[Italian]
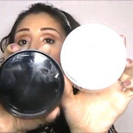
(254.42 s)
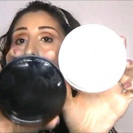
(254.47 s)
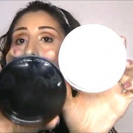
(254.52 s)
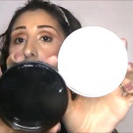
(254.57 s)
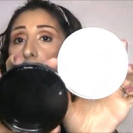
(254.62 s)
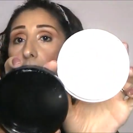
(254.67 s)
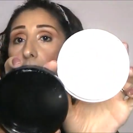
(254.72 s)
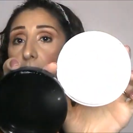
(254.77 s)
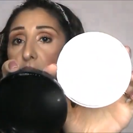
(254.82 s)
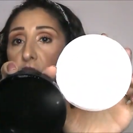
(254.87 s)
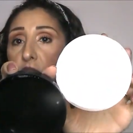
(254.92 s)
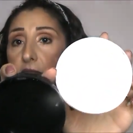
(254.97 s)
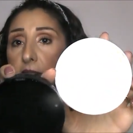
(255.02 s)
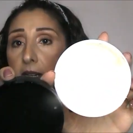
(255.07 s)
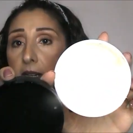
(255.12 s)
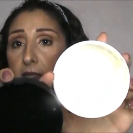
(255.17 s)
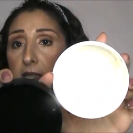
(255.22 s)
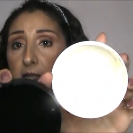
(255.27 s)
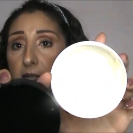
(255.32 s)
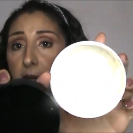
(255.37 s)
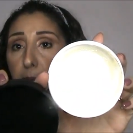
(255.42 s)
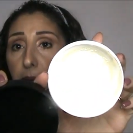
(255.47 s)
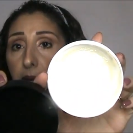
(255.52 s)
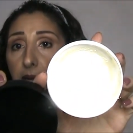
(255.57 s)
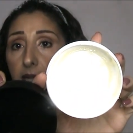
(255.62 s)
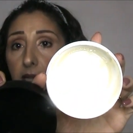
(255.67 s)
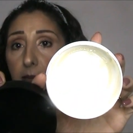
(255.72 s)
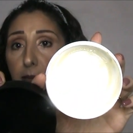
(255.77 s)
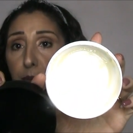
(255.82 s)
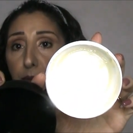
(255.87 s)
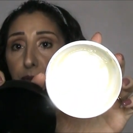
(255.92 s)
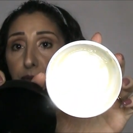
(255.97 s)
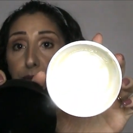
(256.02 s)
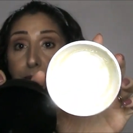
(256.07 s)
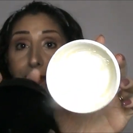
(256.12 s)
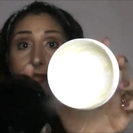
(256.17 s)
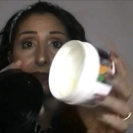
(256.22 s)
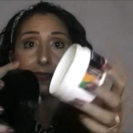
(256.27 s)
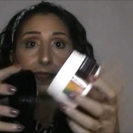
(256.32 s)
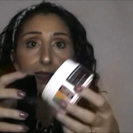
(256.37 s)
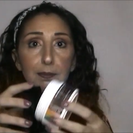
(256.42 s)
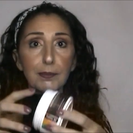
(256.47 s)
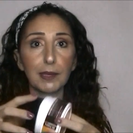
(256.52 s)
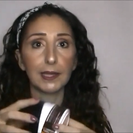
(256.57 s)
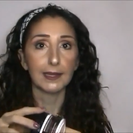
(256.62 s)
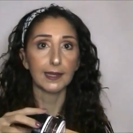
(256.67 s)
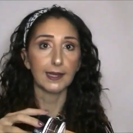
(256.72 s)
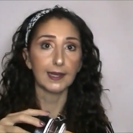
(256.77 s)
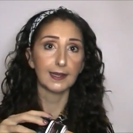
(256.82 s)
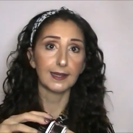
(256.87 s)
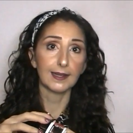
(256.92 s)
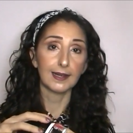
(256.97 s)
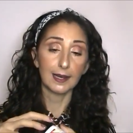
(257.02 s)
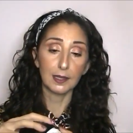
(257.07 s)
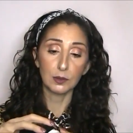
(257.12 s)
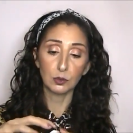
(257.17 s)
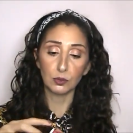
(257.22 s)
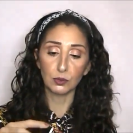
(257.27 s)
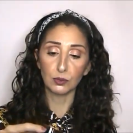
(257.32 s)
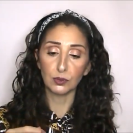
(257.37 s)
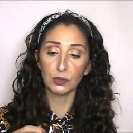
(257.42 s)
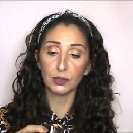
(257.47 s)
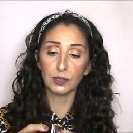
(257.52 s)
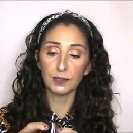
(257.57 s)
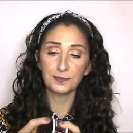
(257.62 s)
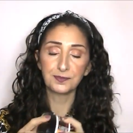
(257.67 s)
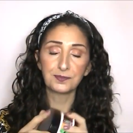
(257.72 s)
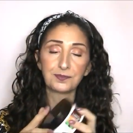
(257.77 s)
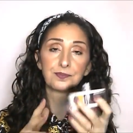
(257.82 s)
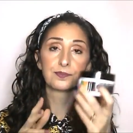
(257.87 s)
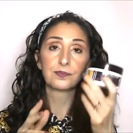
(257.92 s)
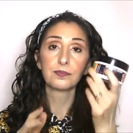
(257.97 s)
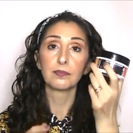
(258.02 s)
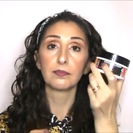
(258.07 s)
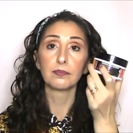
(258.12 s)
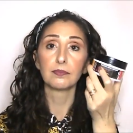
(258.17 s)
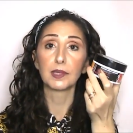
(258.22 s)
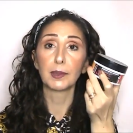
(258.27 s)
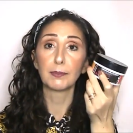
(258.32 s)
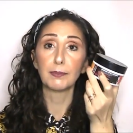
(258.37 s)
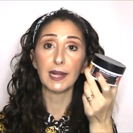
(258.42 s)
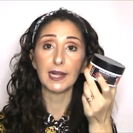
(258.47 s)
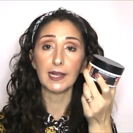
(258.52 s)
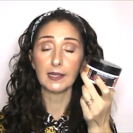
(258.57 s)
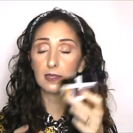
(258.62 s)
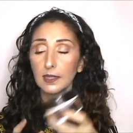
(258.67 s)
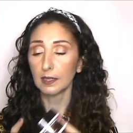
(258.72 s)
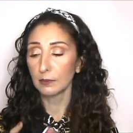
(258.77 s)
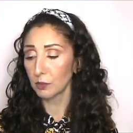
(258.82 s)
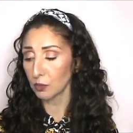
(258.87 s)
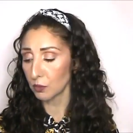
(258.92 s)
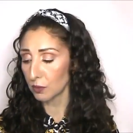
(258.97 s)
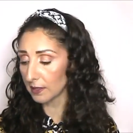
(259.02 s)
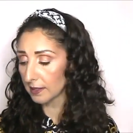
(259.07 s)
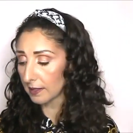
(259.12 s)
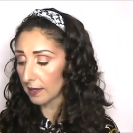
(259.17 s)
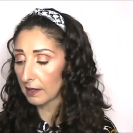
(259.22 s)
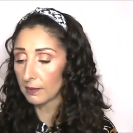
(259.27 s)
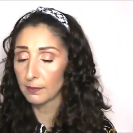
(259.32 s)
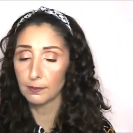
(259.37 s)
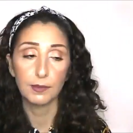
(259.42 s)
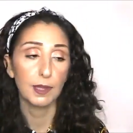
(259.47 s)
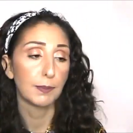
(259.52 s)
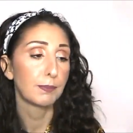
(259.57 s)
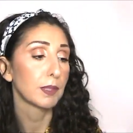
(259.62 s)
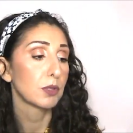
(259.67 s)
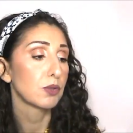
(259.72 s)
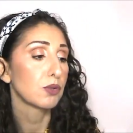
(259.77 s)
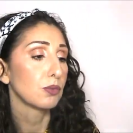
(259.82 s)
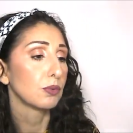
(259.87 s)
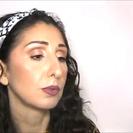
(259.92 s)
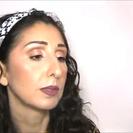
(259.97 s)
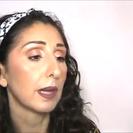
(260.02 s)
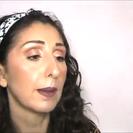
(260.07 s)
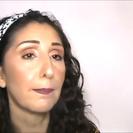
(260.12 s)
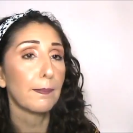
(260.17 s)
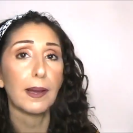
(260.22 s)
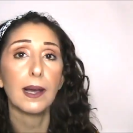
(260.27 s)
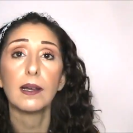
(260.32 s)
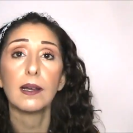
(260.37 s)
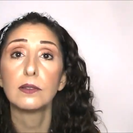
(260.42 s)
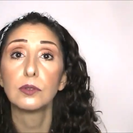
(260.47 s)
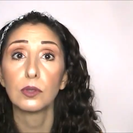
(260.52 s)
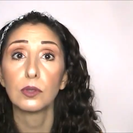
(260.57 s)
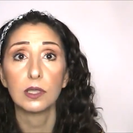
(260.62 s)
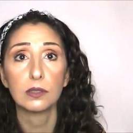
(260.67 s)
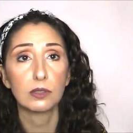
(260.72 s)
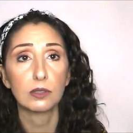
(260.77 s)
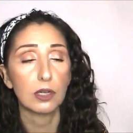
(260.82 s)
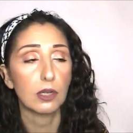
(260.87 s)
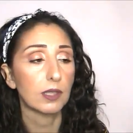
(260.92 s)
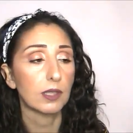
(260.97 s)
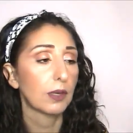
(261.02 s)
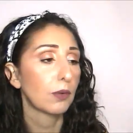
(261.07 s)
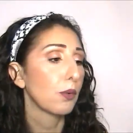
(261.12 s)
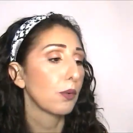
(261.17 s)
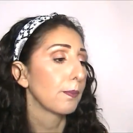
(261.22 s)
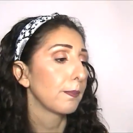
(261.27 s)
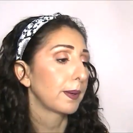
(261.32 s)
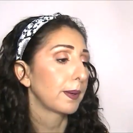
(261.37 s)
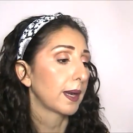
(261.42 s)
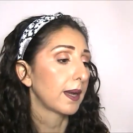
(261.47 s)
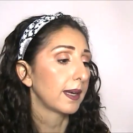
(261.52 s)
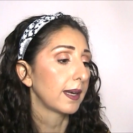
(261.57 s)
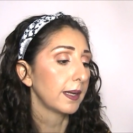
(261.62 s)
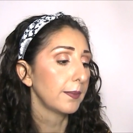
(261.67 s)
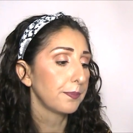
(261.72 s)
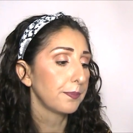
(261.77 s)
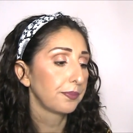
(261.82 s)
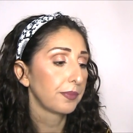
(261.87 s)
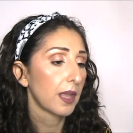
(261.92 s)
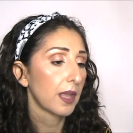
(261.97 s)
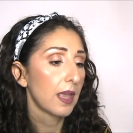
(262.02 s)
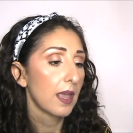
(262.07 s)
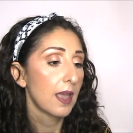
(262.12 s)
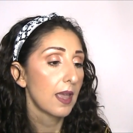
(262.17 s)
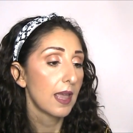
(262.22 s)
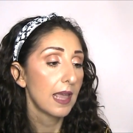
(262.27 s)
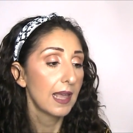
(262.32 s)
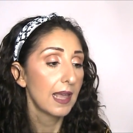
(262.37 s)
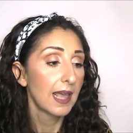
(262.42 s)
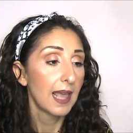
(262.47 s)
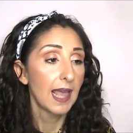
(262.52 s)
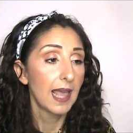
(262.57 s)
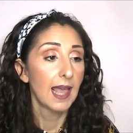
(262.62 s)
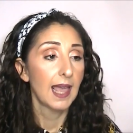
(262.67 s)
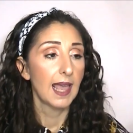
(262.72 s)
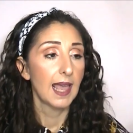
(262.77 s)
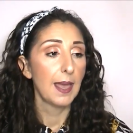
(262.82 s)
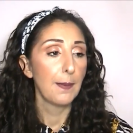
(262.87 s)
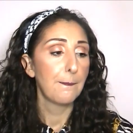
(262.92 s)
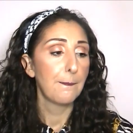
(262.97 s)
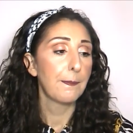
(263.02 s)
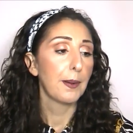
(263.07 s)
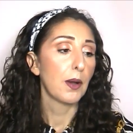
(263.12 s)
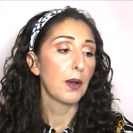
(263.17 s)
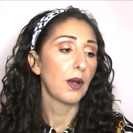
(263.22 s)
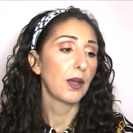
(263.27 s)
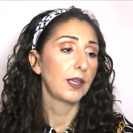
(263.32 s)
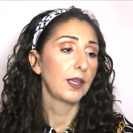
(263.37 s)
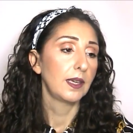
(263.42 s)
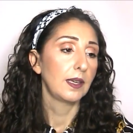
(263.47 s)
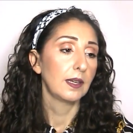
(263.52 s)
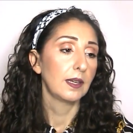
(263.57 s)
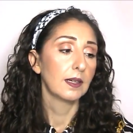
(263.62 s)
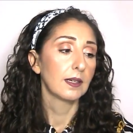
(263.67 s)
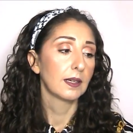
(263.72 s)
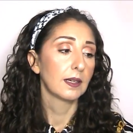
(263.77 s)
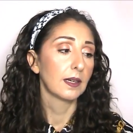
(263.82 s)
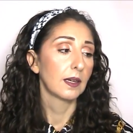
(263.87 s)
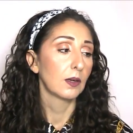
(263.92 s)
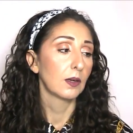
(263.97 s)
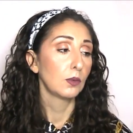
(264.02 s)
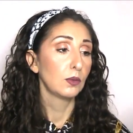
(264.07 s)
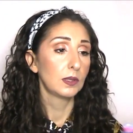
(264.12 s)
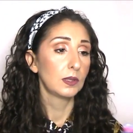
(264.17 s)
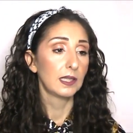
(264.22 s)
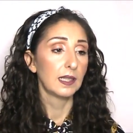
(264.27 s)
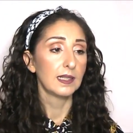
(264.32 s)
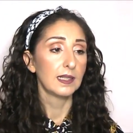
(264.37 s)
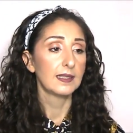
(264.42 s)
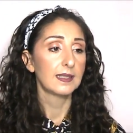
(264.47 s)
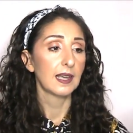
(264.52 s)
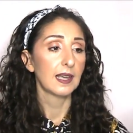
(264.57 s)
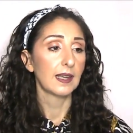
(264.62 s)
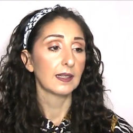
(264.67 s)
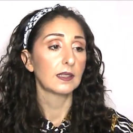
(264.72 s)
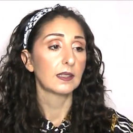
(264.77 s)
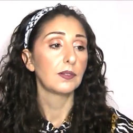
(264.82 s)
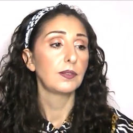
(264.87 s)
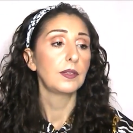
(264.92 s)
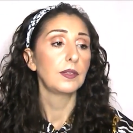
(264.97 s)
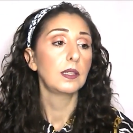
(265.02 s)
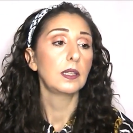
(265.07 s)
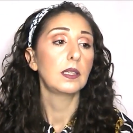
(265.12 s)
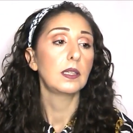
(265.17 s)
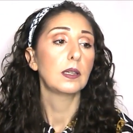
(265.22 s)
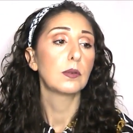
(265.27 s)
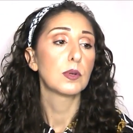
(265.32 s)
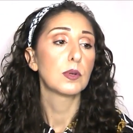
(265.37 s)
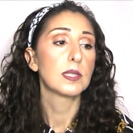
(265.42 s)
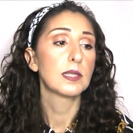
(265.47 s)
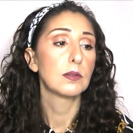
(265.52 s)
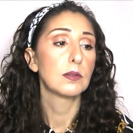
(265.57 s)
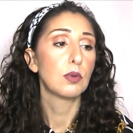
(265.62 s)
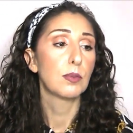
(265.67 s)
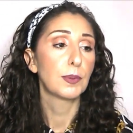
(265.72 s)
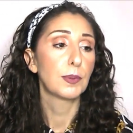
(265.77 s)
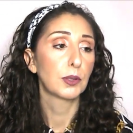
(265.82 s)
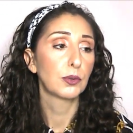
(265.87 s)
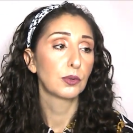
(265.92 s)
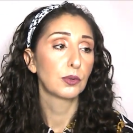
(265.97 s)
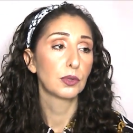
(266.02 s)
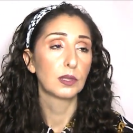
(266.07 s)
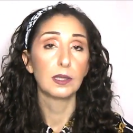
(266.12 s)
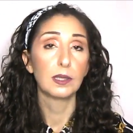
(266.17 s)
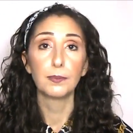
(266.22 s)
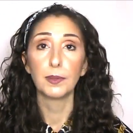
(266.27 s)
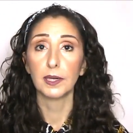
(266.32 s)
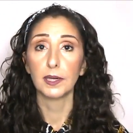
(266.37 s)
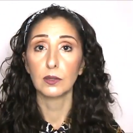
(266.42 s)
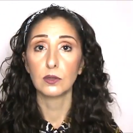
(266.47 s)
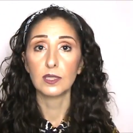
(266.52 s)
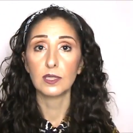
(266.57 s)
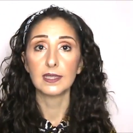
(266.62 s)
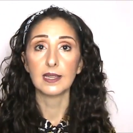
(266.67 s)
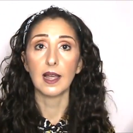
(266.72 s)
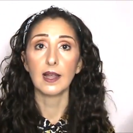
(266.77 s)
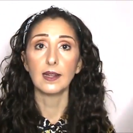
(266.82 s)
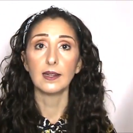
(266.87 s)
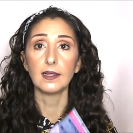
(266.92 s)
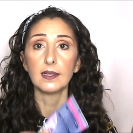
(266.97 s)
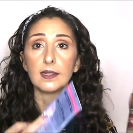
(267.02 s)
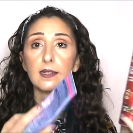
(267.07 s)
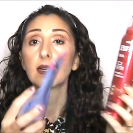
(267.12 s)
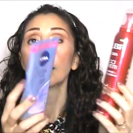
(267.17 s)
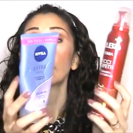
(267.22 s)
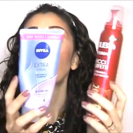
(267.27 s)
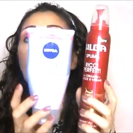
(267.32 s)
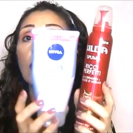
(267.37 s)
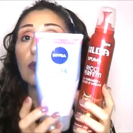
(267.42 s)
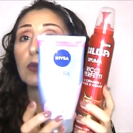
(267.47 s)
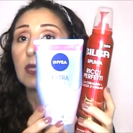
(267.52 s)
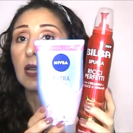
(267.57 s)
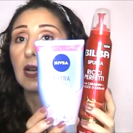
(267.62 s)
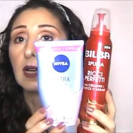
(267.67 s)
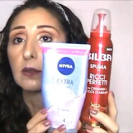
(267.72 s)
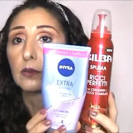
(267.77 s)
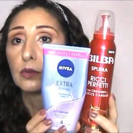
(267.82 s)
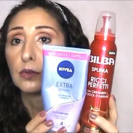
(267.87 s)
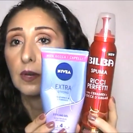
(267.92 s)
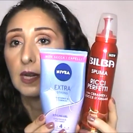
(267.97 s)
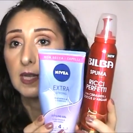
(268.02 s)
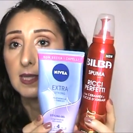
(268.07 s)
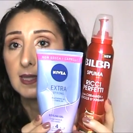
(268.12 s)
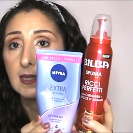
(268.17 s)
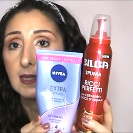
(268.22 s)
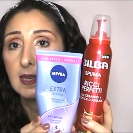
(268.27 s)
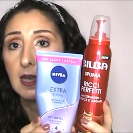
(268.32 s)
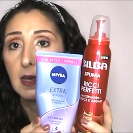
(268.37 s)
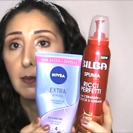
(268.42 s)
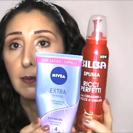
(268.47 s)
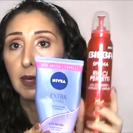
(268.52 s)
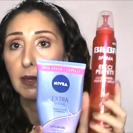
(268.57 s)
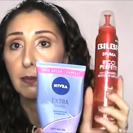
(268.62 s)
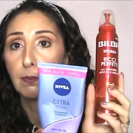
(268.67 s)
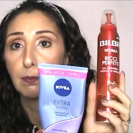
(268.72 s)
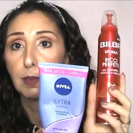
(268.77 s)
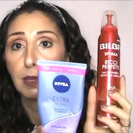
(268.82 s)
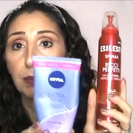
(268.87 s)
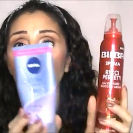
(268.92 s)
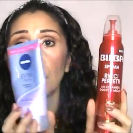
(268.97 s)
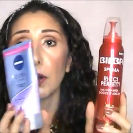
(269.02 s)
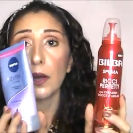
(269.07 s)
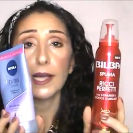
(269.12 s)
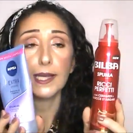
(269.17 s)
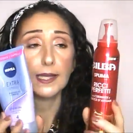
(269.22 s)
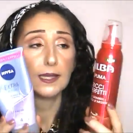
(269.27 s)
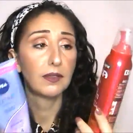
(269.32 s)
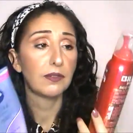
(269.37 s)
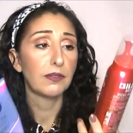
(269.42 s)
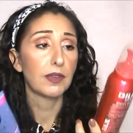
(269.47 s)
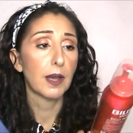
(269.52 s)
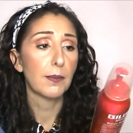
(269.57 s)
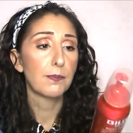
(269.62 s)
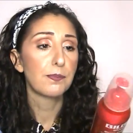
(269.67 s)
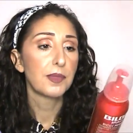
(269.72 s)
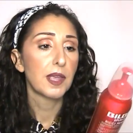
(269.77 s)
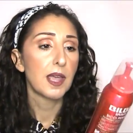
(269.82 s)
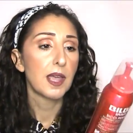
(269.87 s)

Uh, lasciava anche i capelli profumati di banana a lungo mm, bella cremosa, mi è piaciuta ma non l'andrò a ricomprare e poi eh, utilizzati e finiti questi due prodotti per lo styling che ho usato assieme Bilboa e Nivea